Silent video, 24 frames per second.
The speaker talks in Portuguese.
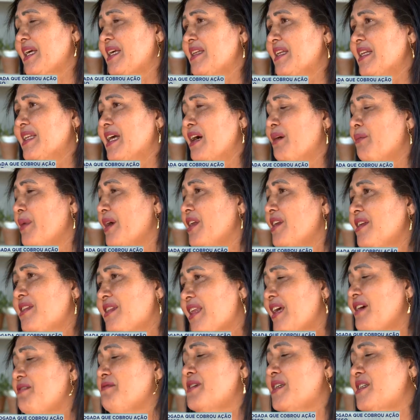ainda dar uma
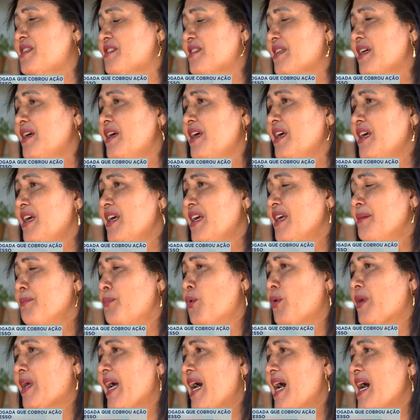entrevista,
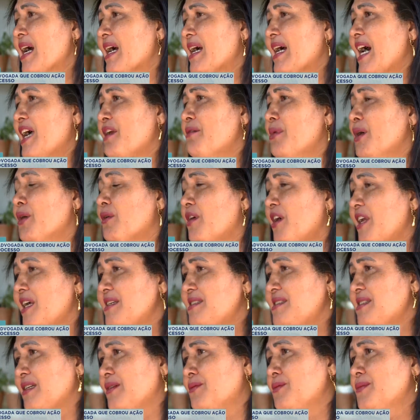porque arrancaram meu
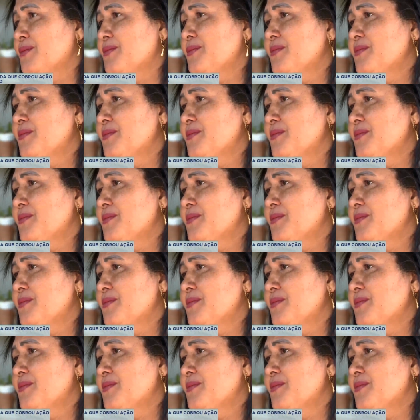coração.